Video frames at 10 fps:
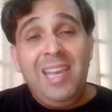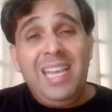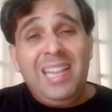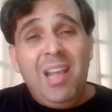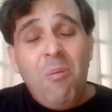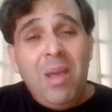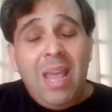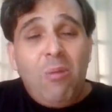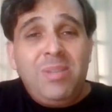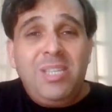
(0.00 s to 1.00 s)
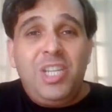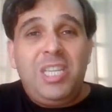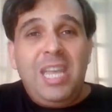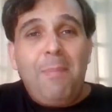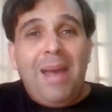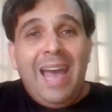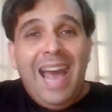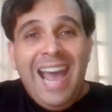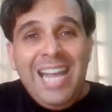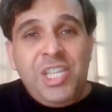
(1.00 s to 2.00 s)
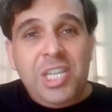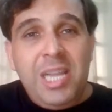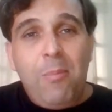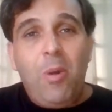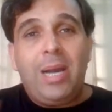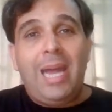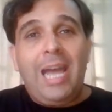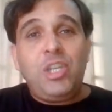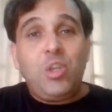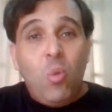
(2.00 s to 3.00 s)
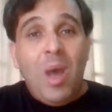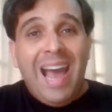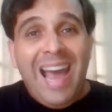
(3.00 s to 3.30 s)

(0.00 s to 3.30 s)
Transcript: Então, é um sistema antidemocrático,